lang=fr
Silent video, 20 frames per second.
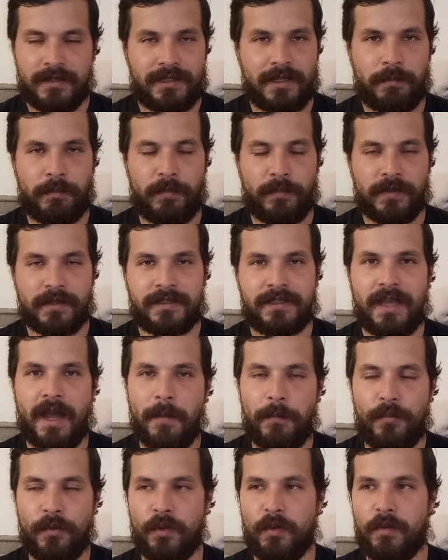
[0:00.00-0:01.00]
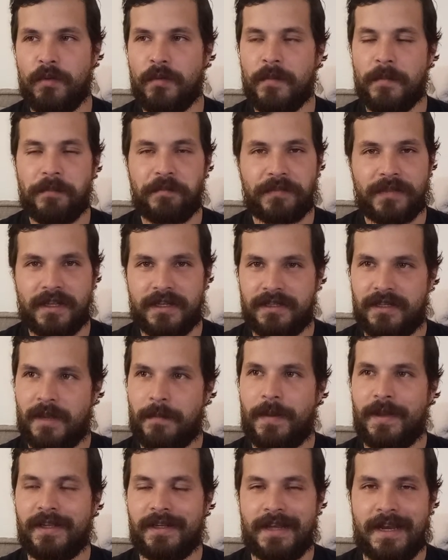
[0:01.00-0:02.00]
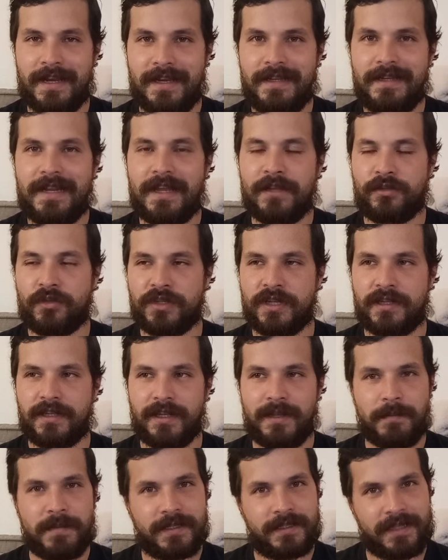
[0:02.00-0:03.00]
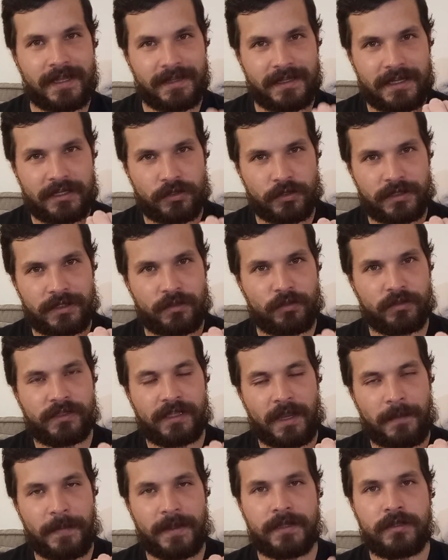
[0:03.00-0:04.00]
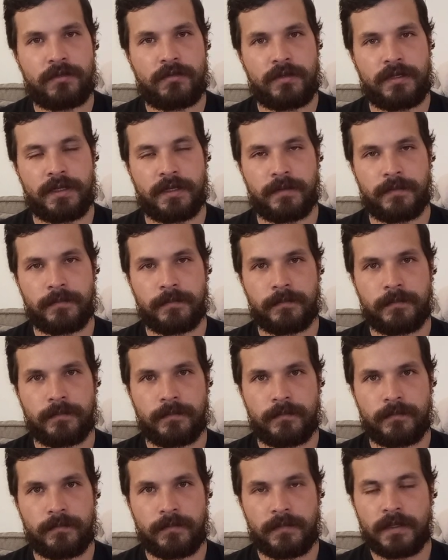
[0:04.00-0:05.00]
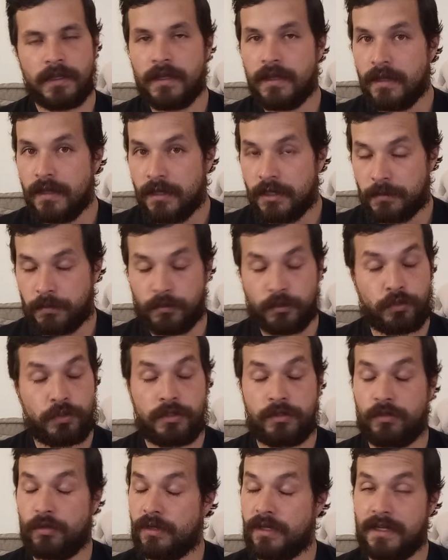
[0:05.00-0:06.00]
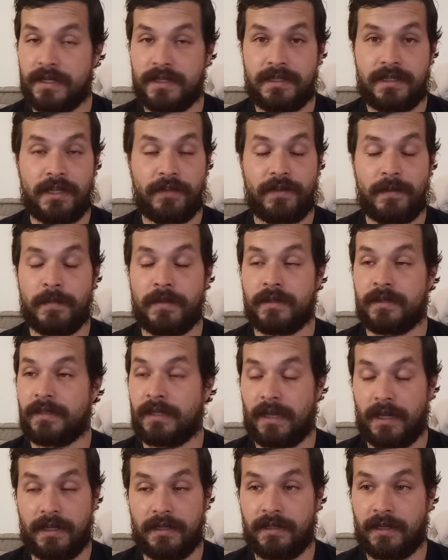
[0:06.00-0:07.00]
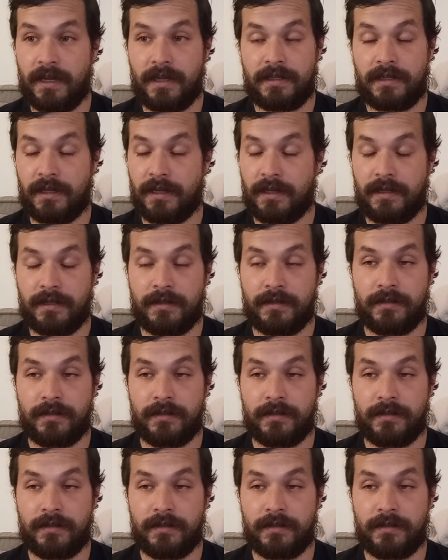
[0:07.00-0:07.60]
c'est un peu, je dirais pas la lie de la société, mais c'est un échantillon très particulier. Je, suis sûr qu'il existe des femmes très, très, très.